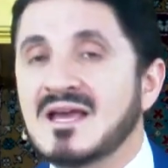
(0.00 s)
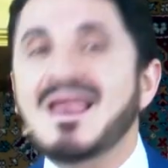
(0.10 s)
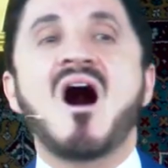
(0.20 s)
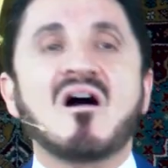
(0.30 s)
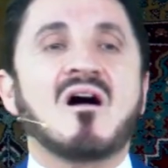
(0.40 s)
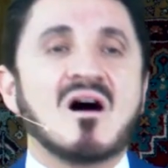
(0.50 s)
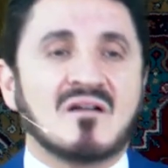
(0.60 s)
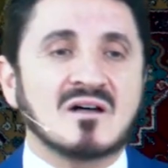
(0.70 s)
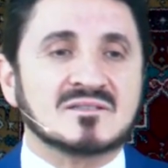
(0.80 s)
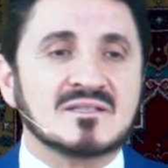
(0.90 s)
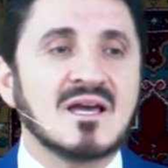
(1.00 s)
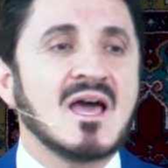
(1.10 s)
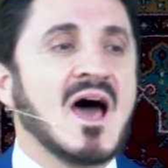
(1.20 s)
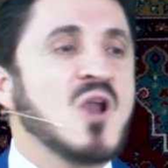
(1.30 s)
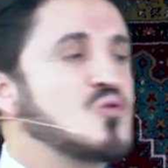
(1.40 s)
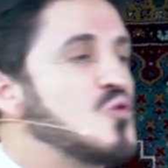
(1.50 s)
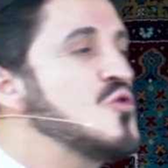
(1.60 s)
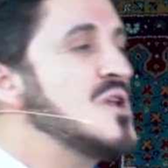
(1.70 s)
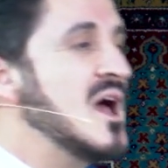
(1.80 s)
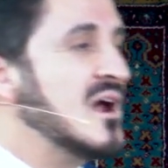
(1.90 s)
الحقارات
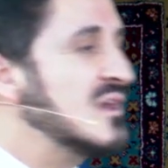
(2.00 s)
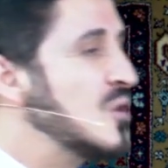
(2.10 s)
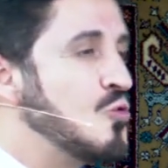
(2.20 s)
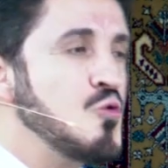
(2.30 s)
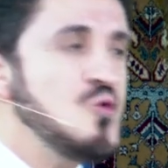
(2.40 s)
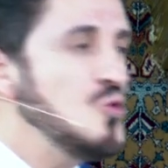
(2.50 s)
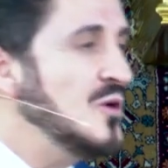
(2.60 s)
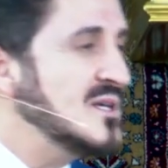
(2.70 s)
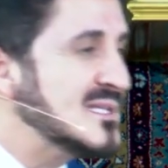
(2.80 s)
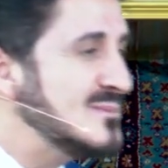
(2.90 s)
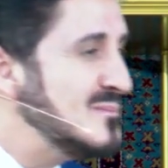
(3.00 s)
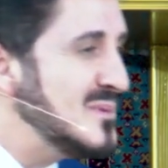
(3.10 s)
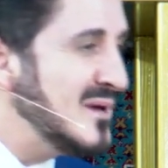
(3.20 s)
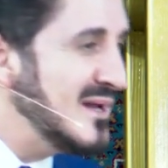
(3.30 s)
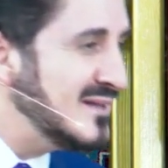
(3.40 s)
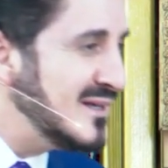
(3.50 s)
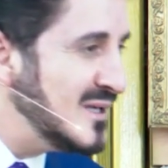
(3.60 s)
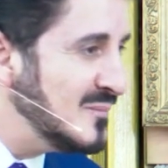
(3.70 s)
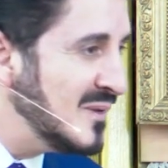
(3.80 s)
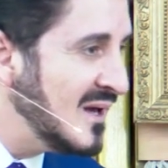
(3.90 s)
الكل هكذا كل حزب بما
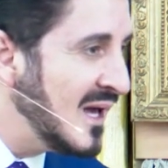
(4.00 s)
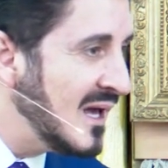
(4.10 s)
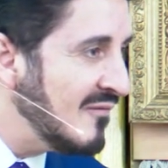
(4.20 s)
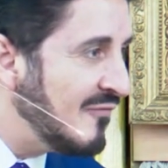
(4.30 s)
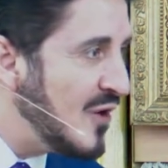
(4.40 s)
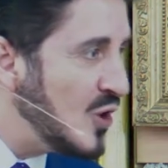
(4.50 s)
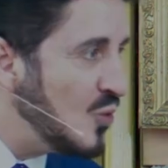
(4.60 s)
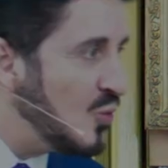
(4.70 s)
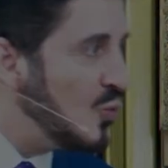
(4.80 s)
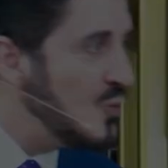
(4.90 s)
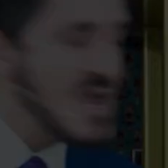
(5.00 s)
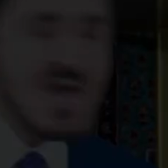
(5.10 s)
لديهم فرحون